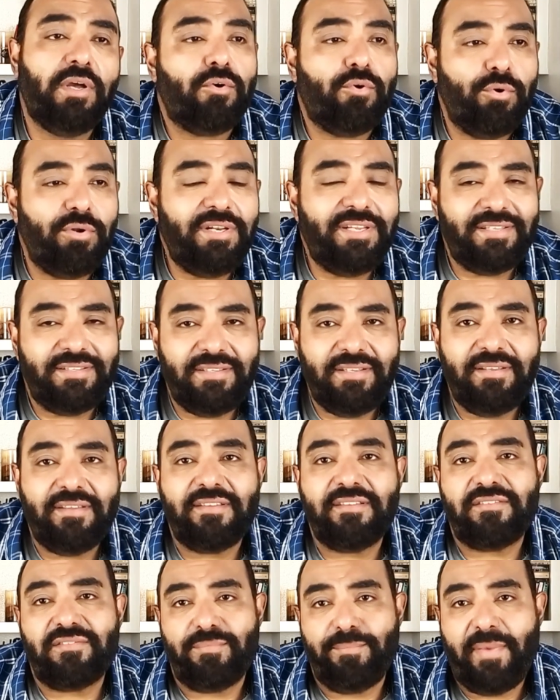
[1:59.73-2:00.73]
كل دي
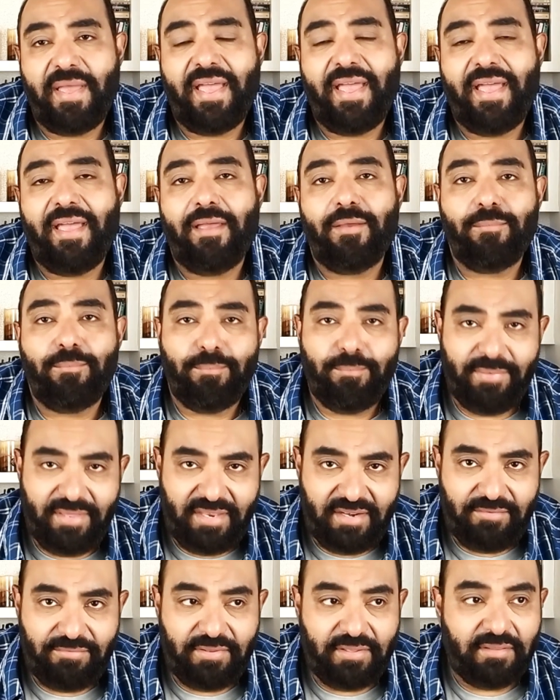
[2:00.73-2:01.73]
اسمها
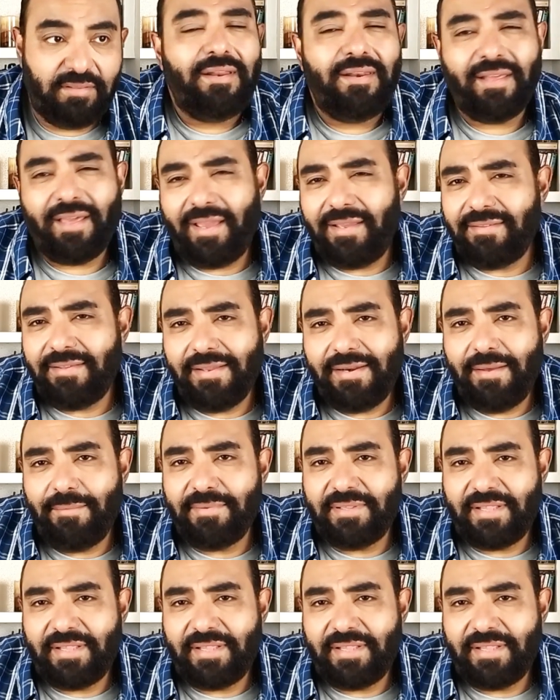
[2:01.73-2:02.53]
بنفيت لغايه هنا